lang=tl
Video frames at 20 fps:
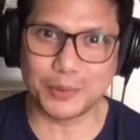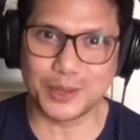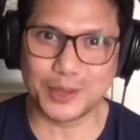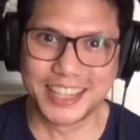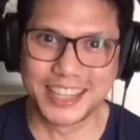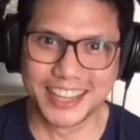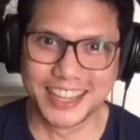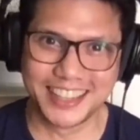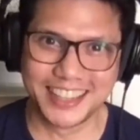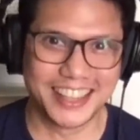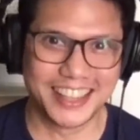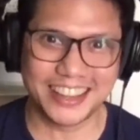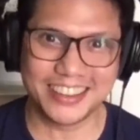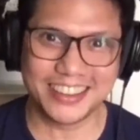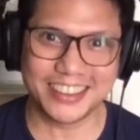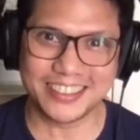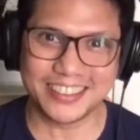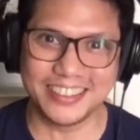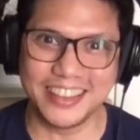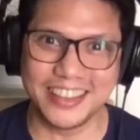Tapos, they
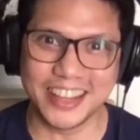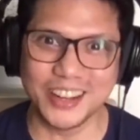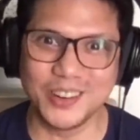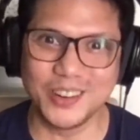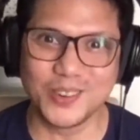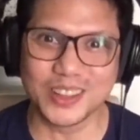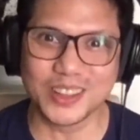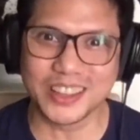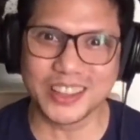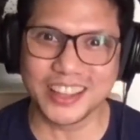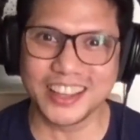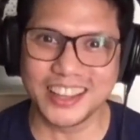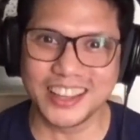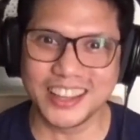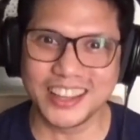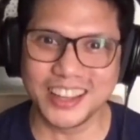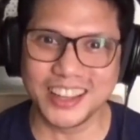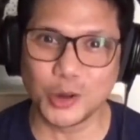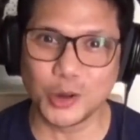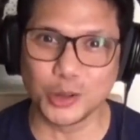just did what
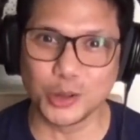they